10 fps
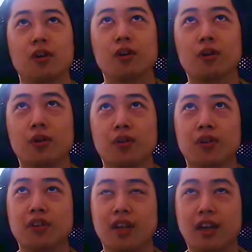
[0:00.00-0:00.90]

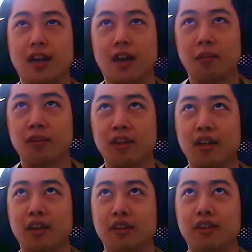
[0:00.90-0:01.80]
Und dann kam es
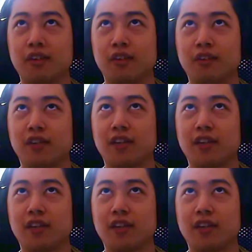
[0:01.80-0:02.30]
halt irgendwann